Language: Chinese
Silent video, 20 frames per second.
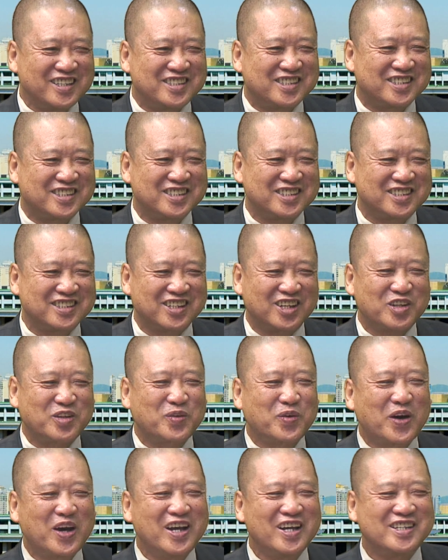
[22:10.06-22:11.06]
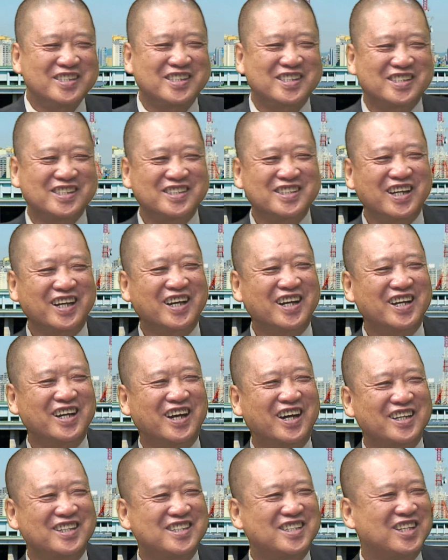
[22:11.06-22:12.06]
直在推迟这
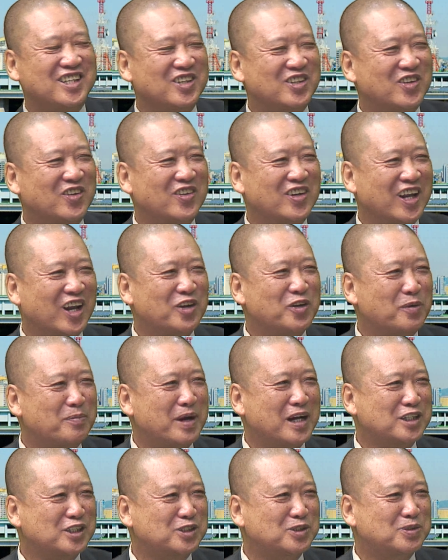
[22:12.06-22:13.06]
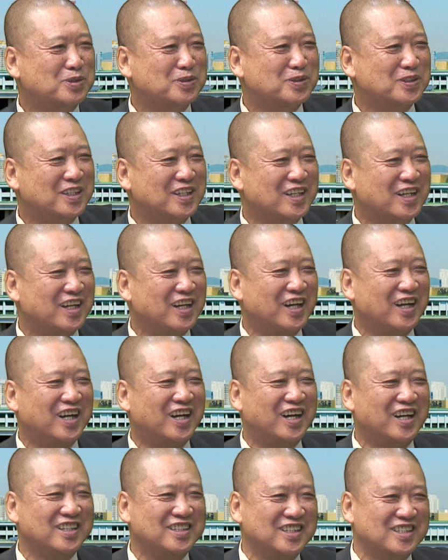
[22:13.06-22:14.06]
个启动联络办事处
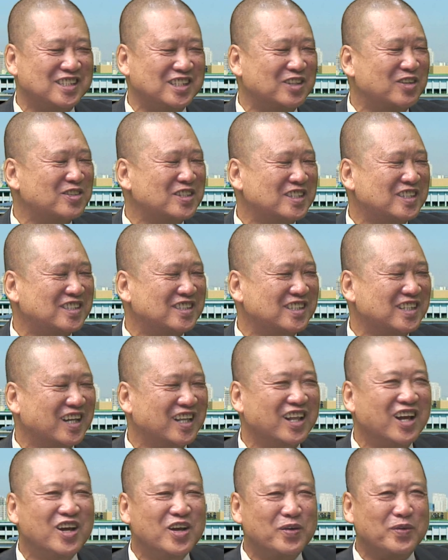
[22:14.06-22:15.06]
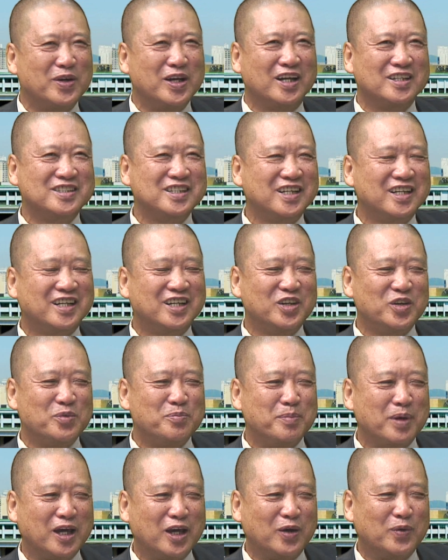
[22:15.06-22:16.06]
的启动时间。我想这个与
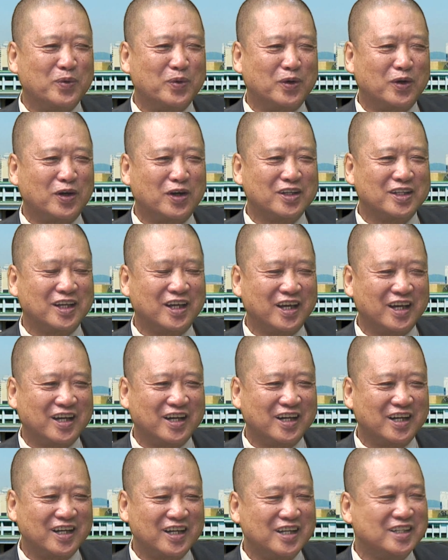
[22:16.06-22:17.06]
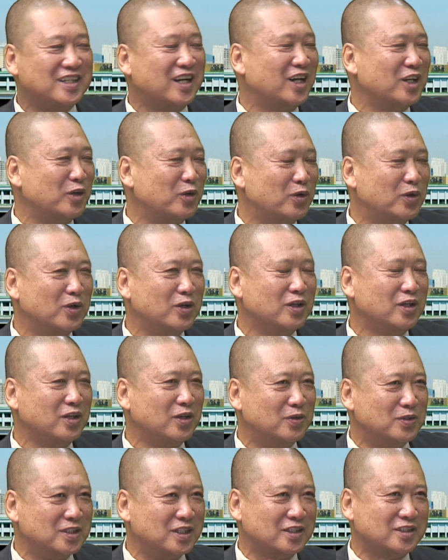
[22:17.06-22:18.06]
美国的一个立场
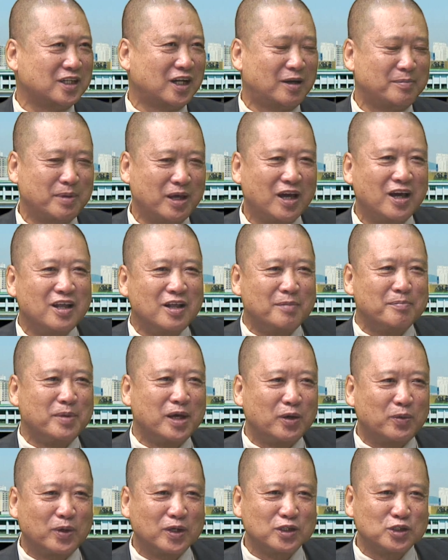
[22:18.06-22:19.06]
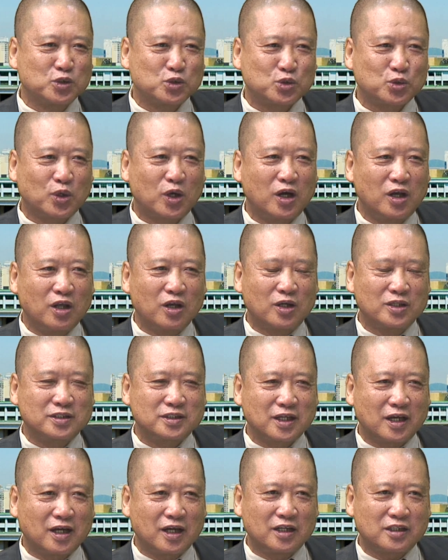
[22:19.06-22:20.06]
有一些差别。美国呢是说，
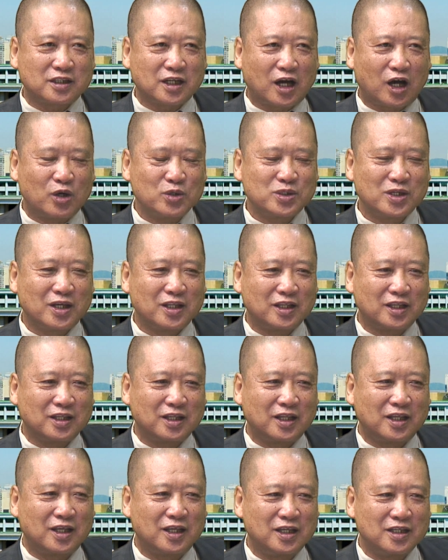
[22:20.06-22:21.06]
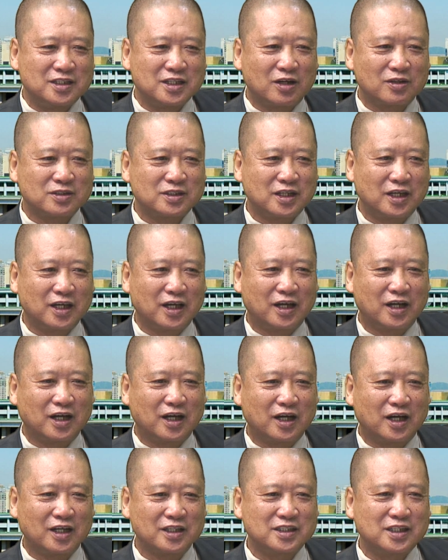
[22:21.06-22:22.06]
在朝鲜提交这
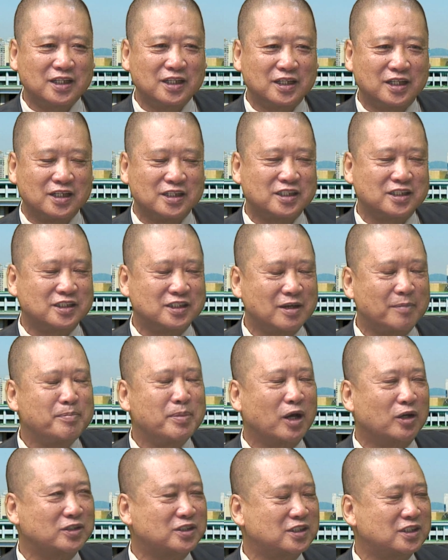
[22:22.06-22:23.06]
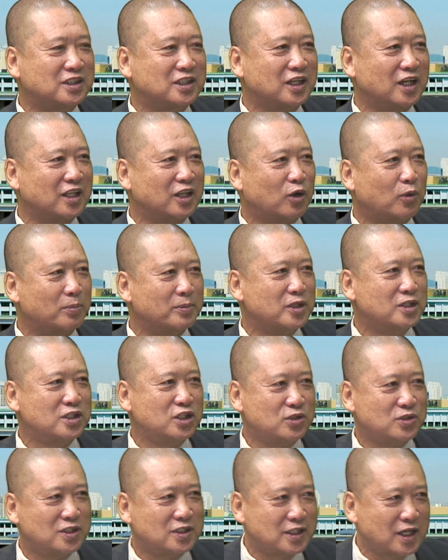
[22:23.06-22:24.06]
个契合时间表之前呢，我们
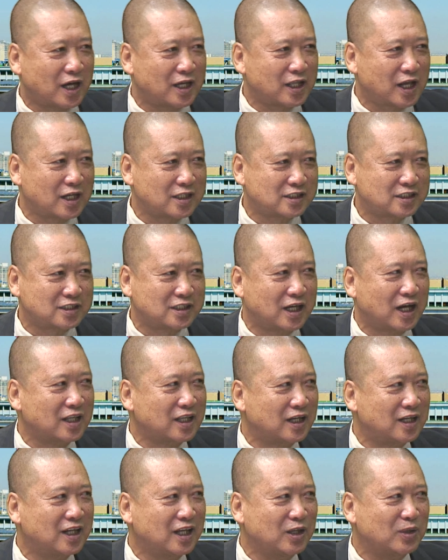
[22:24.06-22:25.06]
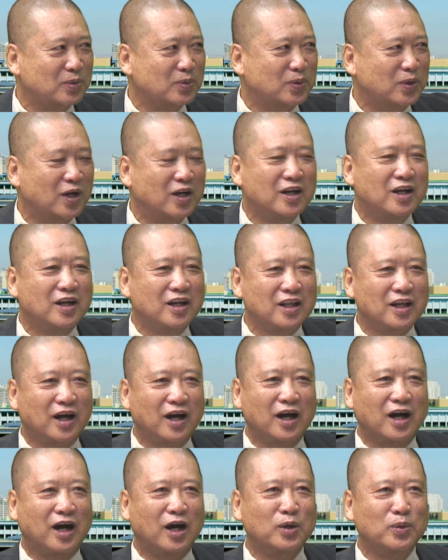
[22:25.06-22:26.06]
继续加大施压的力度。那
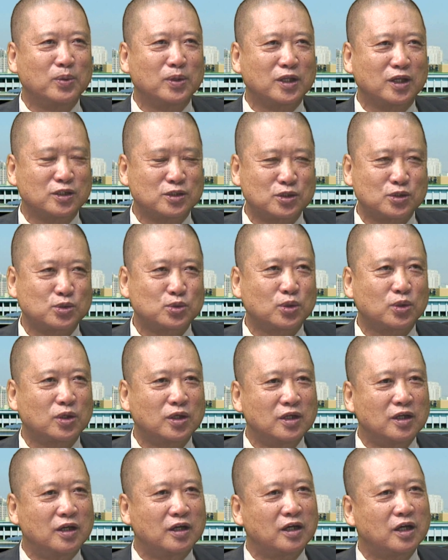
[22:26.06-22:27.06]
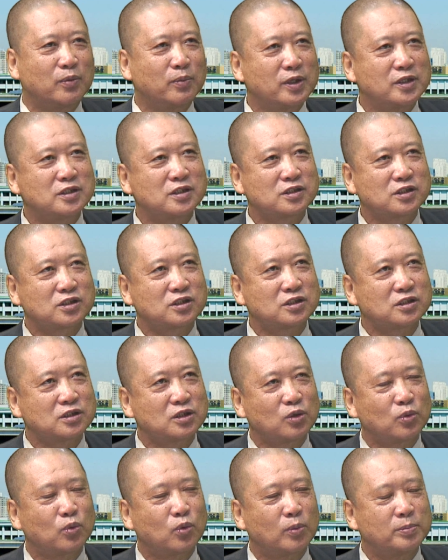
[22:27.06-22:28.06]
韩国呢就是说认为这是
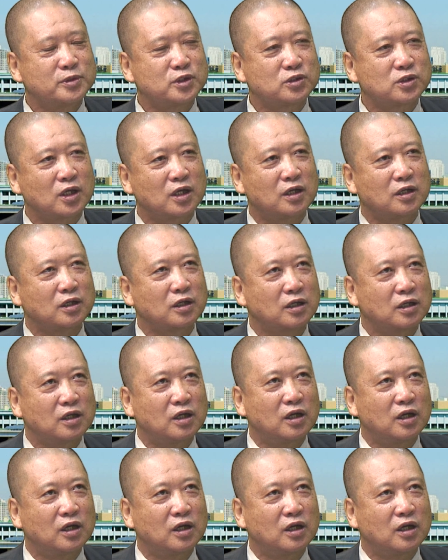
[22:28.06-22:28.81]
我们就像